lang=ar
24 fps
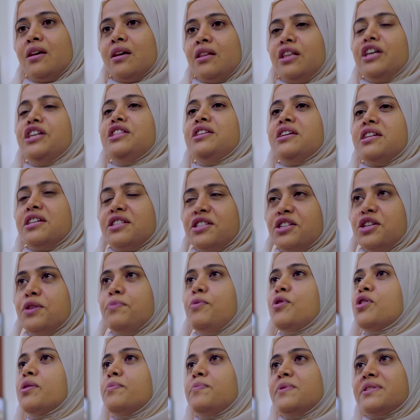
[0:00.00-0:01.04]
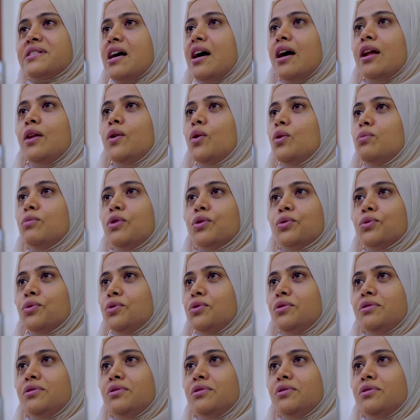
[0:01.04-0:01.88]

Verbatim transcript: لاني نصيبه ربي سهل له الموضوع